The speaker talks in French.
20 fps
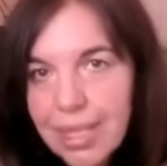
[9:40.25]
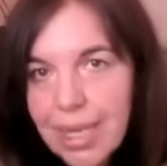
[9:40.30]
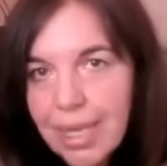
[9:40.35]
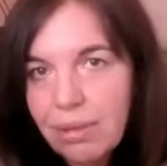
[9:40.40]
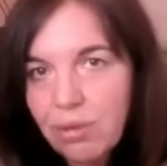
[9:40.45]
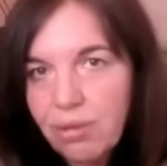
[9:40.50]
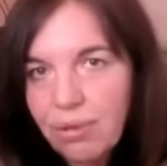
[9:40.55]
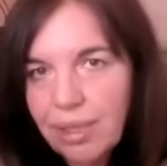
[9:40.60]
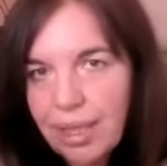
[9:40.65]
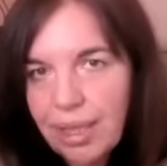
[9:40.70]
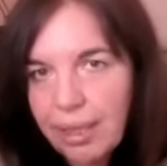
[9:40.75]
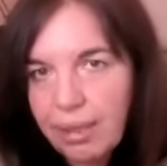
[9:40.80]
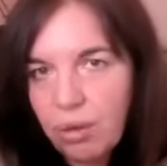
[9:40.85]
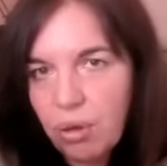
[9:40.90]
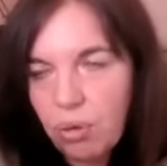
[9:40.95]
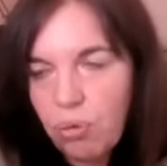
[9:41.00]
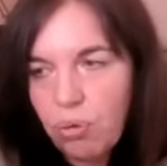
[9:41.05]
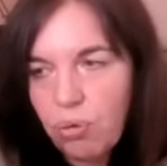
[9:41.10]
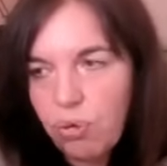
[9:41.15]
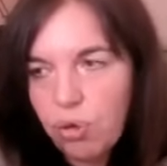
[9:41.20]
sa
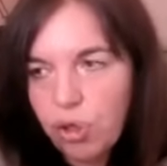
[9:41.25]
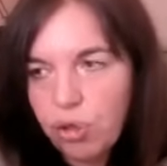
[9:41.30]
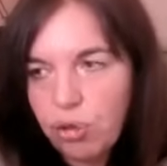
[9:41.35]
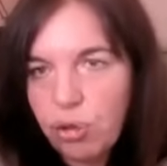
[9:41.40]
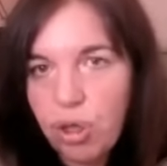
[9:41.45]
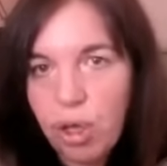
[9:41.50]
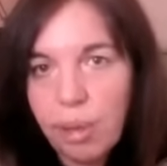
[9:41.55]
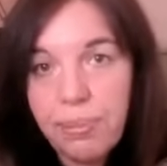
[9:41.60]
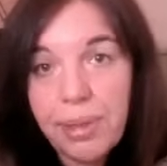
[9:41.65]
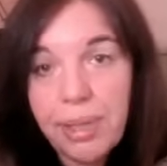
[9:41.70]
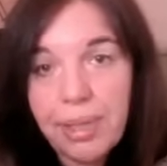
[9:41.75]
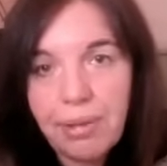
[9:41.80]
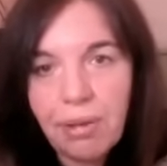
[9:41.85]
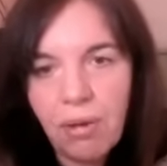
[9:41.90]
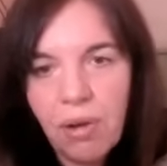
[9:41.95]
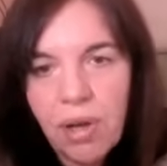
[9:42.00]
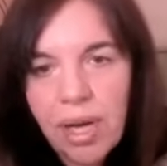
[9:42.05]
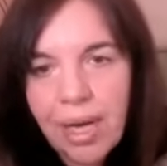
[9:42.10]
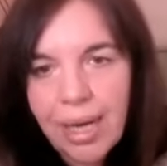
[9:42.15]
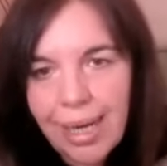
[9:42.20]
doctrine aux autres comme
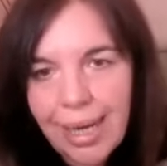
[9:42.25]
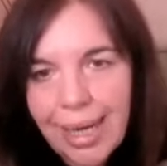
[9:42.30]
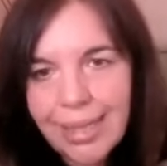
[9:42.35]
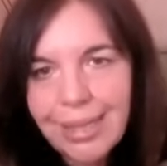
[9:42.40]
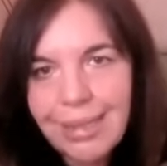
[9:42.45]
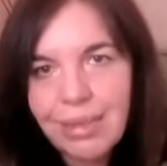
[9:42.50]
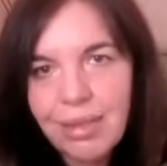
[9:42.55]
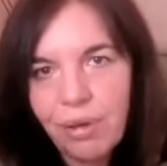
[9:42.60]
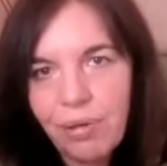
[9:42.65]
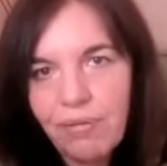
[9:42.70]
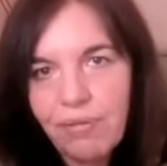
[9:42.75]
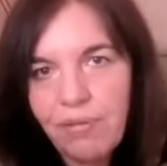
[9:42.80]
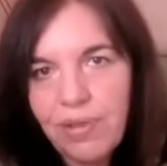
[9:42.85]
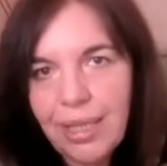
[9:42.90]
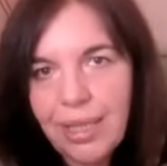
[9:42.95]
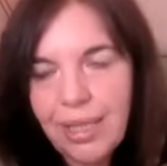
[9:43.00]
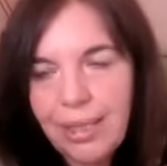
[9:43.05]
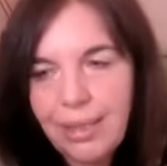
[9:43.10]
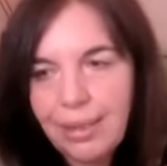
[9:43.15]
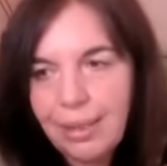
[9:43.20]
étant la seule
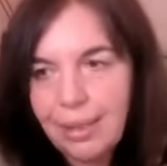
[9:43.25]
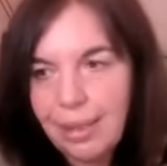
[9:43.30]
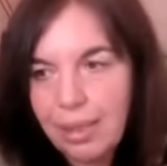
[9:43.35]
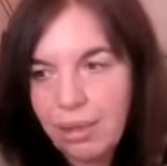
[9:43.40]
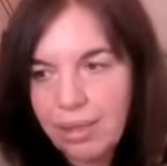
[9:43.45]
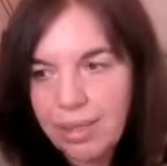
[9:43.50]
vérité.